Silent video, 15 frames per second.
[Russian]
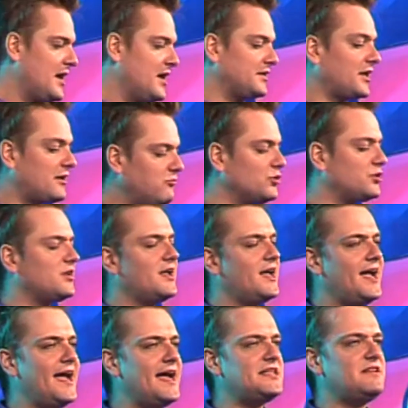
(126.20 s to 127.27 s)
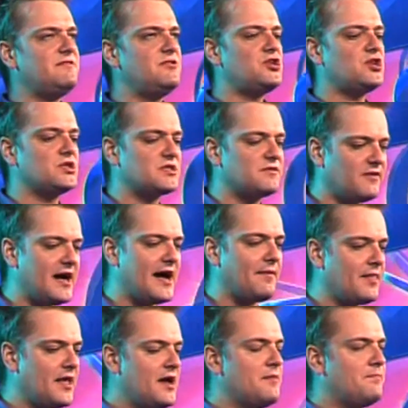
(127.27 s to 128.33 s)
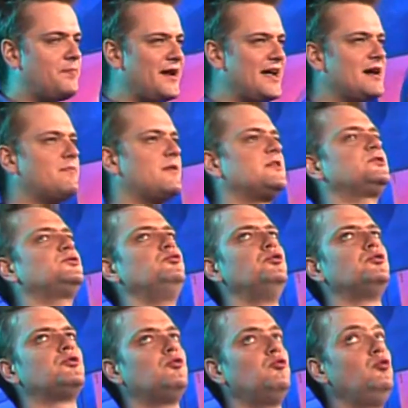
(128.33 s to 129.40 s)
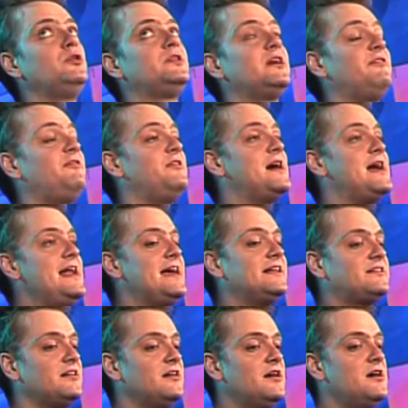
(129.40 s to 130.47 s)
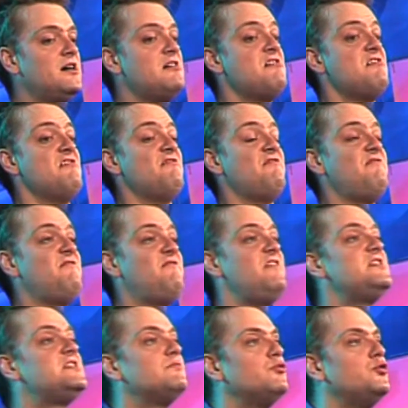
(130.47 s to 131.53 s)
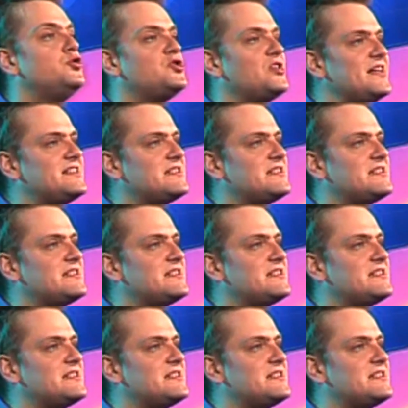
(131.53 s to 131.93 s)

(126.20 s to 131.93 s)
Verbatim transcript: Так вот, эти вещества преобразуют ультрафиолет – в видимую часть